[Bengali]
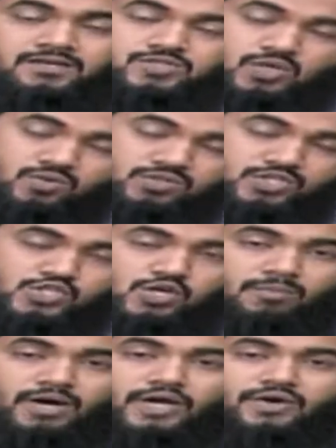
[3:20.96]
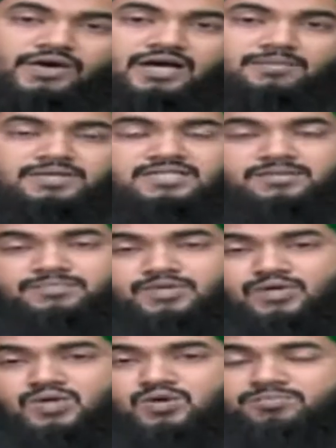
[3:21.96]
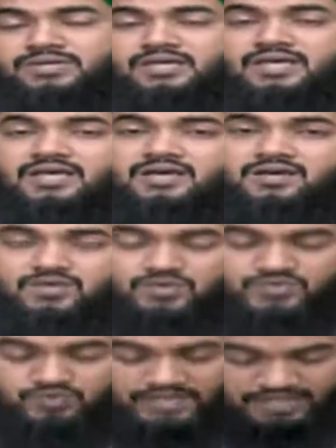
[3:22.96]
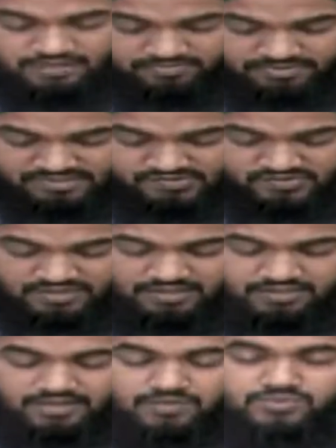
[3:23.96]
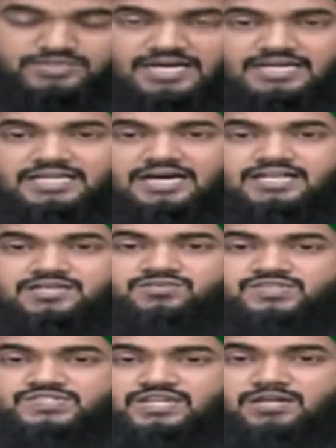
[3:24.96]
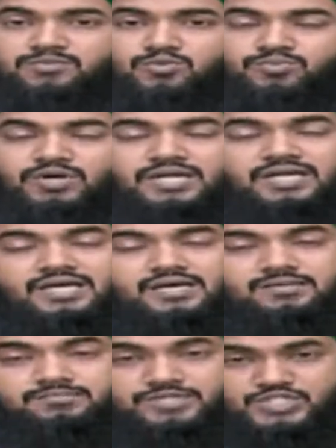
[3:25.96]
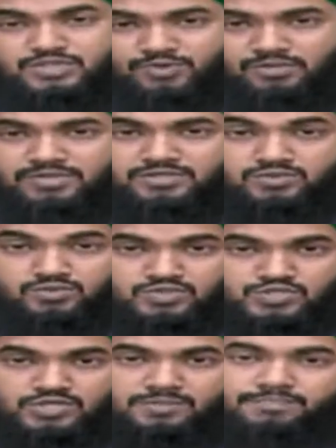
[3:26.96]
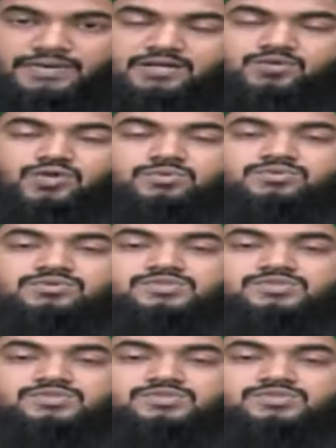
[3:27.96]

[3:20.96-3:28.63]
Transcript: যখনই সময় হয় আমাদের প্রিয় নবী রসুল আরবি সাল্লাহ তাইলা আলহি ওয়াসাল্লামের উপরে বেশি পরিমাণে শরীফ পাঠ করবো